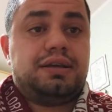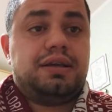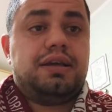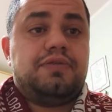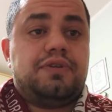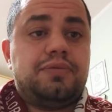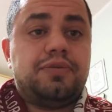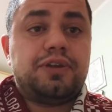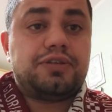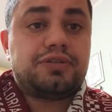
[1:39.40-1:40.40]
eh, avremmo
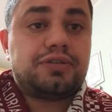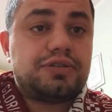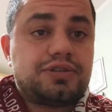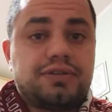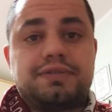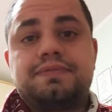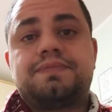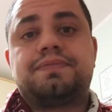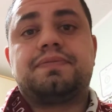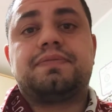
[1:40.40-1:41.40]
vinto, non lo so.
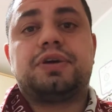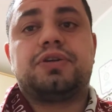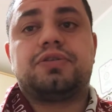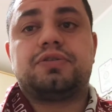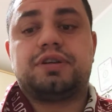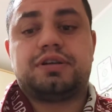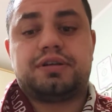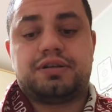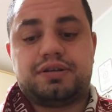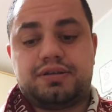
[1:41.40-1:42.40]
Però con,
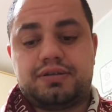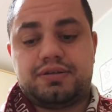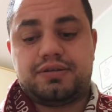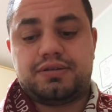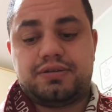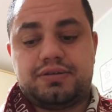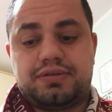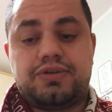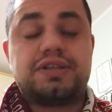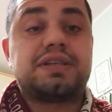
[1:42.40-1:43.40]
uh,
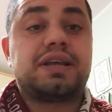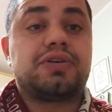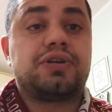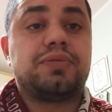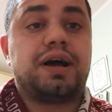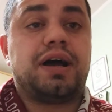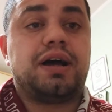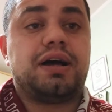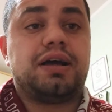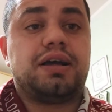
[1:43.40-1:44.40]
con i se, con i
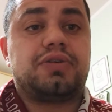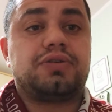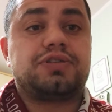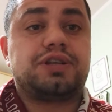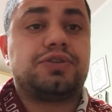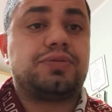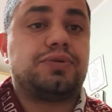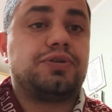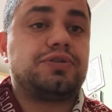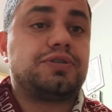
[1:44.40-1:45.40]
ma e col senno di
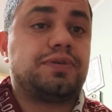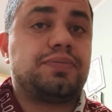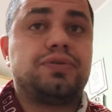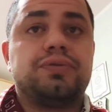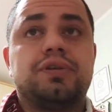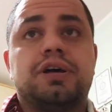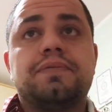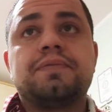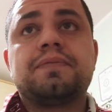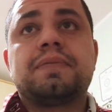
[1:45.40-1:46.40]
poi non si fa più nulla.
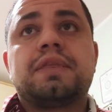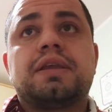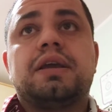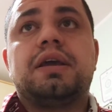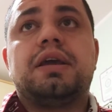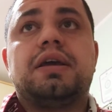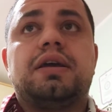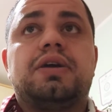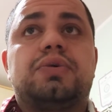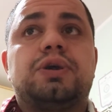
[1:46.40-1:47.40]

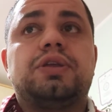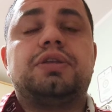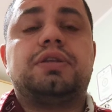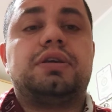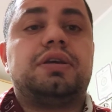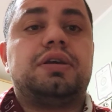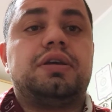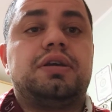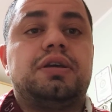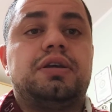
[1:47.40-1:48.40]
E
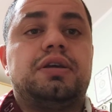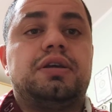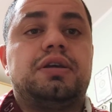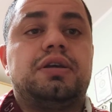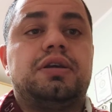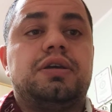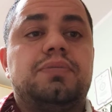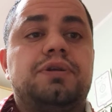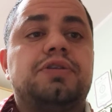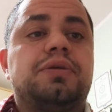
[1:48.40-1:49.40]
quindi
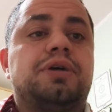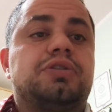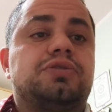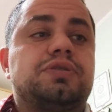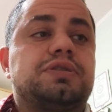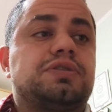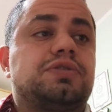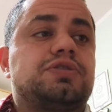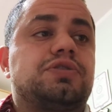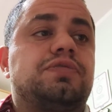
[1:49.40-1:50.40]
prendiamo atto di questa
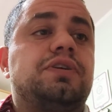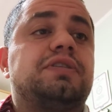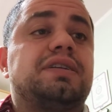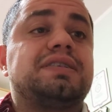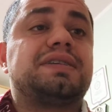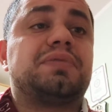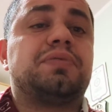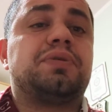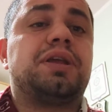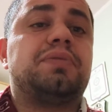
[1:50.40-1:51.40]
seconda sconfitta,
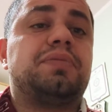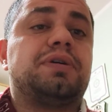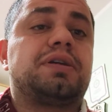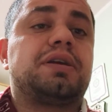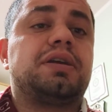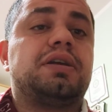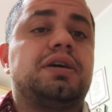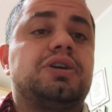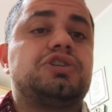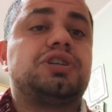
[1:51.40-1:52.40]
restiamo primi perché
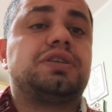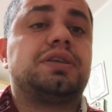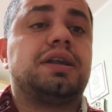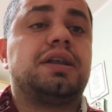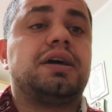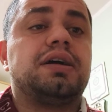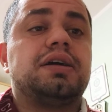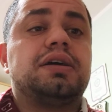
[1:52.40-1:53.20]
il Cittadella